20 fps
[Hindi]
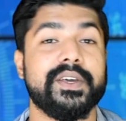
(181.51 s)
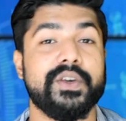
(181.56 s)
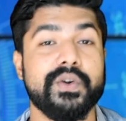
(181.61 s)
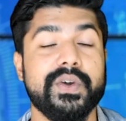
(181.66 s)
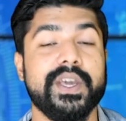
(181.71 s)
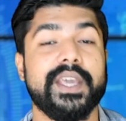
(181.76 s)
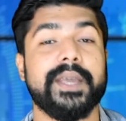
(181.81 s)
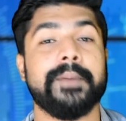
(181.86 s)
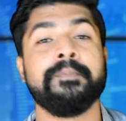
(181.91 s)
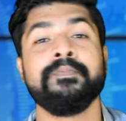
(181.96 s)
में
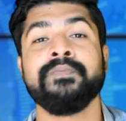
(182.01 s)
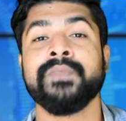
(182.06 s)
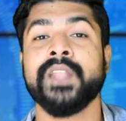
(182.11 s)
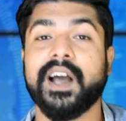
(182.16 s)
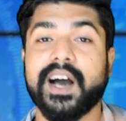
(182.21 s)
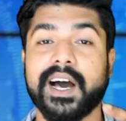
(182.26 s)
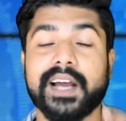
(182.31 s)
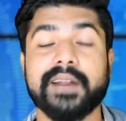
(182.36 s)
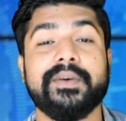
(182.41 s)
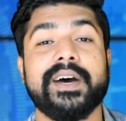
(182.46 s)
क्योंकि
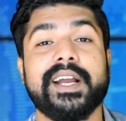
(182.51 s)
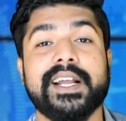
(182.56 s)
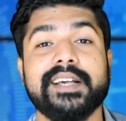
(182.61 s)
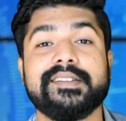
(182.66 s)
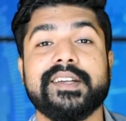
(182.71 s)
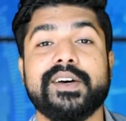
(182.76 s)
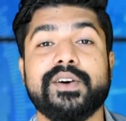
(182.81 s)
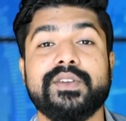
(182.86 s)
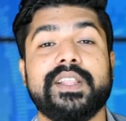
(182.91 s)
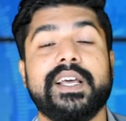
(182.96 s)
हर बार
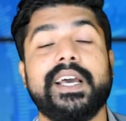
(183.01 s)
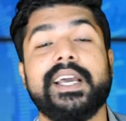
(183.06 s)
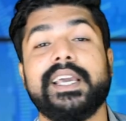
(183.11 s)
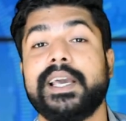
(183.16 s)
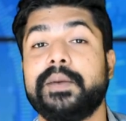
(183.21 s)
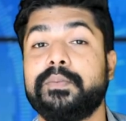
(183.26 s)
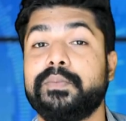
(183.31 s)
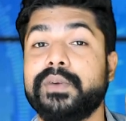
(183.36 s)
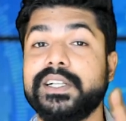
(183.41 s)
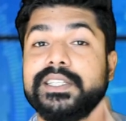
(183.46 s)
ऐसा होता है
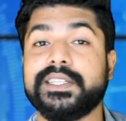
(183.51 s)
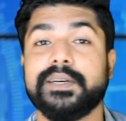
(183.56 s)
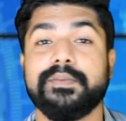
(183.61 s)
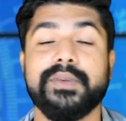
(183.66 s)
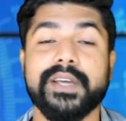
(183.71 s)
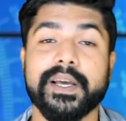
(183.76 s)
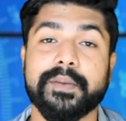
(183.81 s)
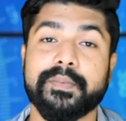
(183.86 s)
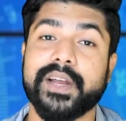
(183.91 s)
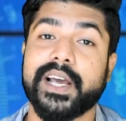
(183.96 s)
कि एप्पल
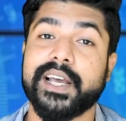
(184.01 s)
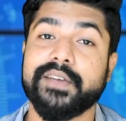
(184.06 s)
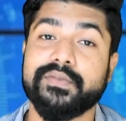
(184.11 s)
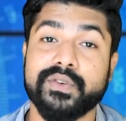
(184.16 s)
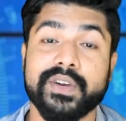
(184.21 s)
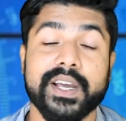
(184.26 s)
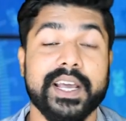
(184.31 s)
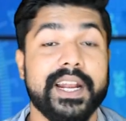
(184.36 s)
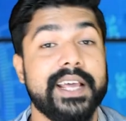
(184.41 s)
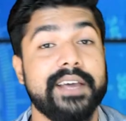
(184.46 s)
जब भी अपने
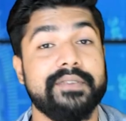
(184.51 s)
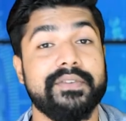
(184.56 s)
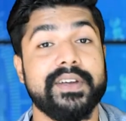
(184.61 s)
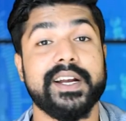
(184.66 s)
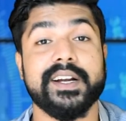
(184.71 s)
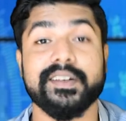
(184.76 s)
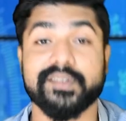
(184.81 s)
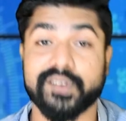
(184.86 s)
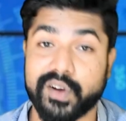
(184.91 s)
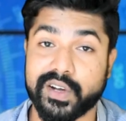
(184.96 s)
आईफोन के नए
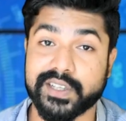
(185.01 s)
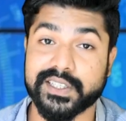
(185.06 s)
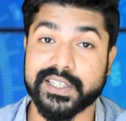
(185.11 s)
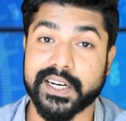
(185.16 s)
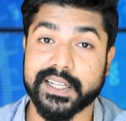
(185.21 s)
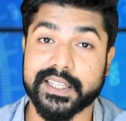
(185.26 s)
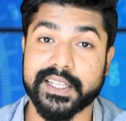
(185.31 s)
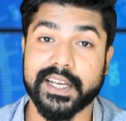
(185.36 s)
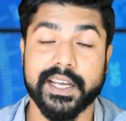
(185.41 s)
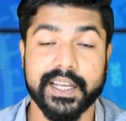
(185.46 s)
वेरियंट्स लॉन्च
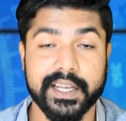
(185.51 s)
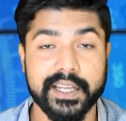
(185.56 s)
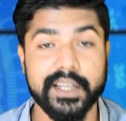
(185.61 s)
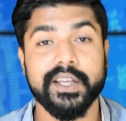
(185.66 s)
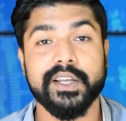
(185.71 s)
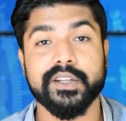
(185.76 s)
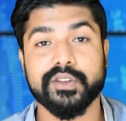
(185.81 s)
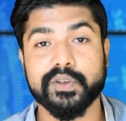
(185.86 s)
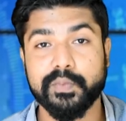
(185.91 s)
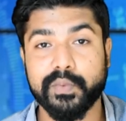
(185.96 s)
करता है
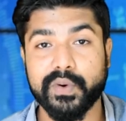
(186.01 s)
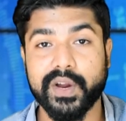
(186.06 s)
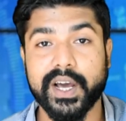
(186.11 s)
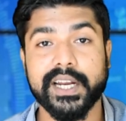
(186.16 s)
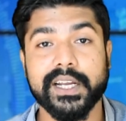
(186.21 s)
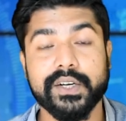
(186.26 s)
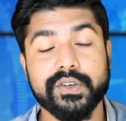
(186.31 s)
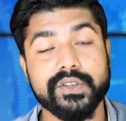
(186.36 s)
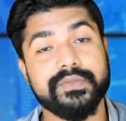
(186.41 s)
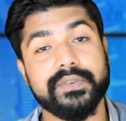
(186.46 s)
तो
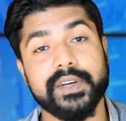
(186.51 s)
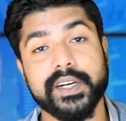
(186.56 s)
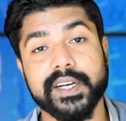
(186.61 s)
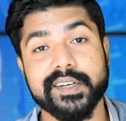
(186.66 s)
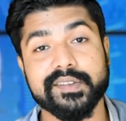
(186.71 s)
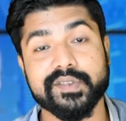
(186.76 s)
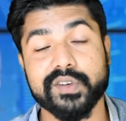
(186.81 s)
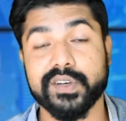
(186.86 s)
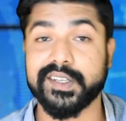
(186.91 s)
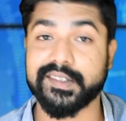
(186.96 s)
पुराने कुछ
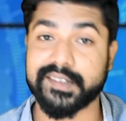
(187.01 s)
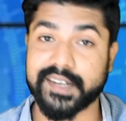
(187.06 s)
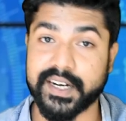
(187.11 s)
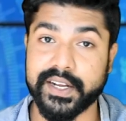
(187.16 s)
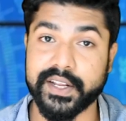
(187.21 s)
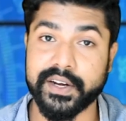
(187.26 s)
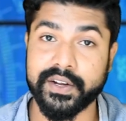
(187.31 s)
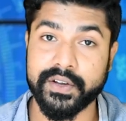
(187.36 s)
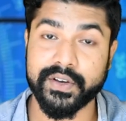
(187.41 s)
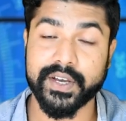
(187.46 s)
वेरियंट्स को
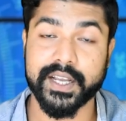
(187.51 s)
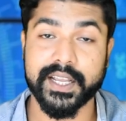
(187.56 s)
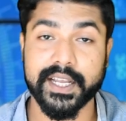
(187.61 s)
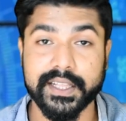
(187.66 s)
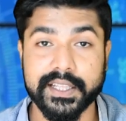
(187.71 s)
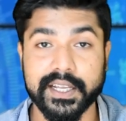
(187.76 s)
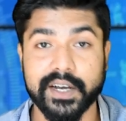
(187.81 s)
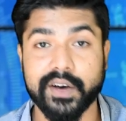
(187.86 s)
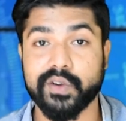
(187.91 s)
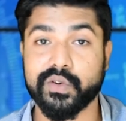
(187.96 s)
डिसकंटिन्यू किया
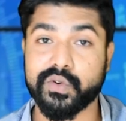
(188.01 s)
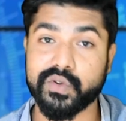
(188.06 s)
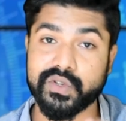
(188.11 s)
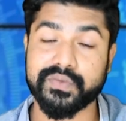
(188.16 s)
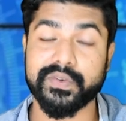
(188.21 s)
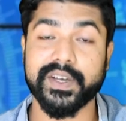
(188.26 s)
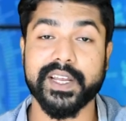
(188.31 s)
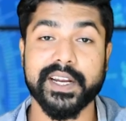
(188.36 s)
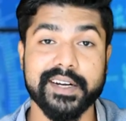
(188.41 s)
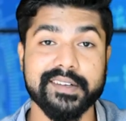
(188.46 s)
जाता है और
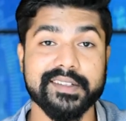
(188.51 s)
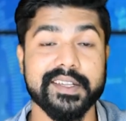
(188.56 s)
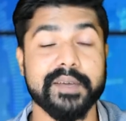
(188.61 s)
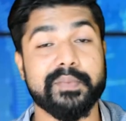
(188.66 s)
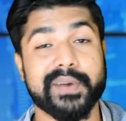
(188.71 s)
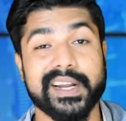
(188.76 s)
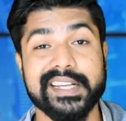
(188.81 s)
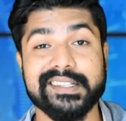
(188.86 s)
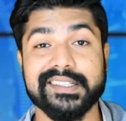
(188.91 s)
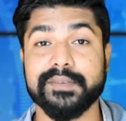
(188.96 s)
कुछ वेरियंट्स
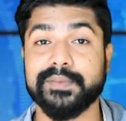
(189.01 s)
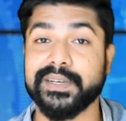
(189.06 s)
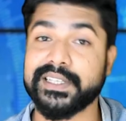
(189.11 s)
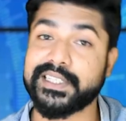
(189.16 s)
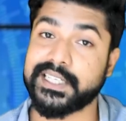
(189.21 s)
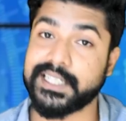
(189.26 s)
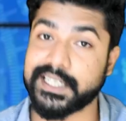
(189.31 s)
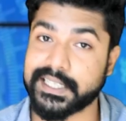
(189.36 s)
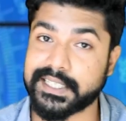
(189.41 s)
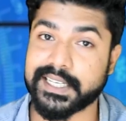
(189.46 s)
की प्राइसिंग में
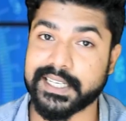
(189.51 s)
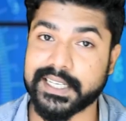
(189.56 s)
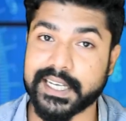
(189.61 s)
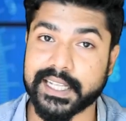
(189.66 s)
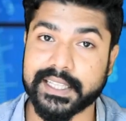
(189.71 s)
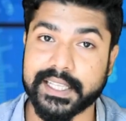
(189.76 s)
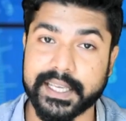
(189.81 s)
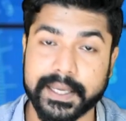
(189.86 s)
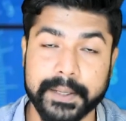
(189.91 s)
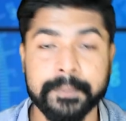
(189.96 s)
चेंजेस की
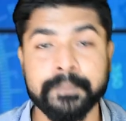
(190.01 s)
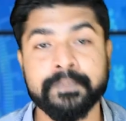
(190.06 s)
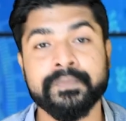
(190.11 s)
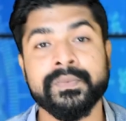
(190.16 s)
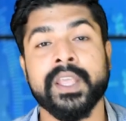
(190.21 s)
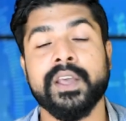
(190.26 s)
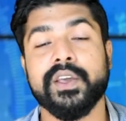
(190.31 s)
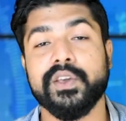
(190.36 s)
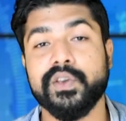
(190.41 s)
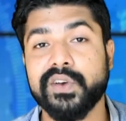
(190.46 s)
जाती है
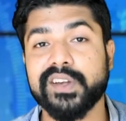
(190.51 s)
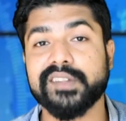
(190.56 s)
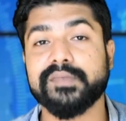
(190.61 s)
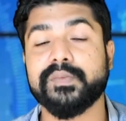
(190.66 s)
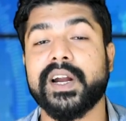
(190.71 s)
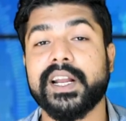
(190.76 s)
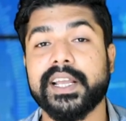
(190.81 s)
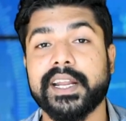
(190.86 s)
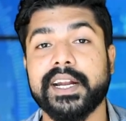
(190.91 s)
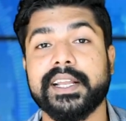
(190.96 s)

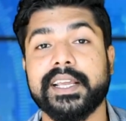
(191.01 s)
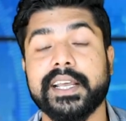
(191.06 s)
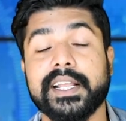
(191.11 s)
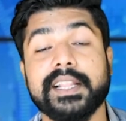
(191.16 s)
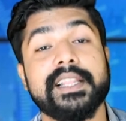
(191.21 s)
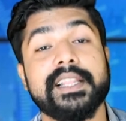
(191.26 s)
यूएस मार्केट के